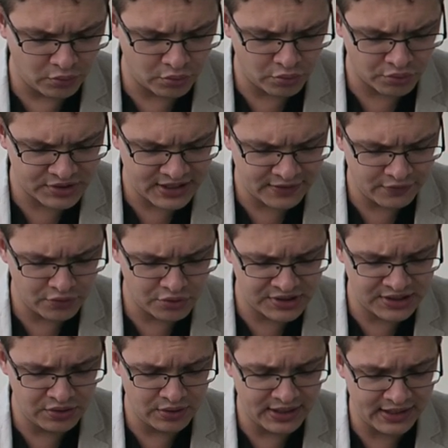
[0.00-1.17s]
On conserve
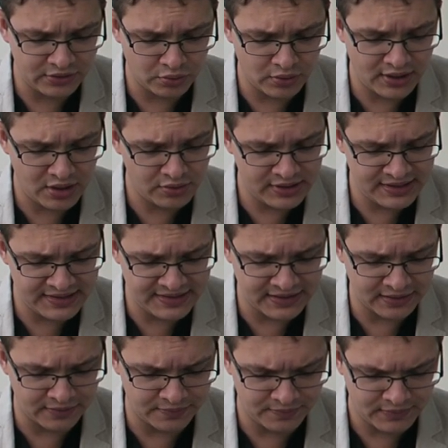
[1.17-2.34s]
aussi une lettre aux
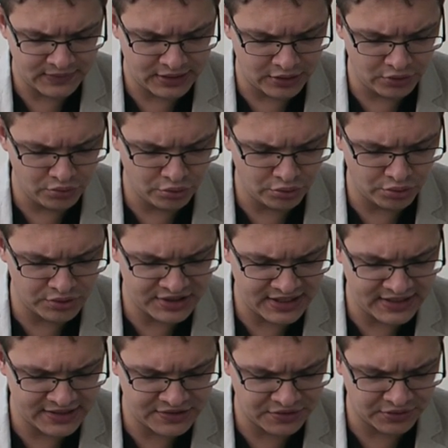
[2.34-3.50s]
Laodicéens et une autre aux
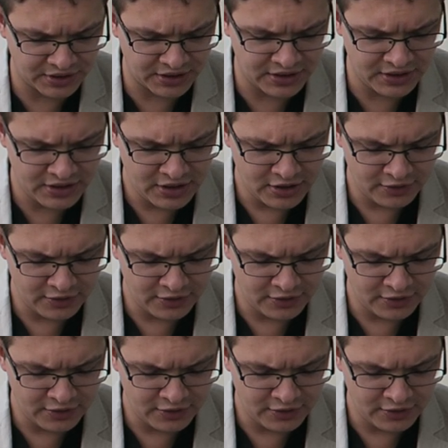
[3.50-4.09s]
Alexandrins,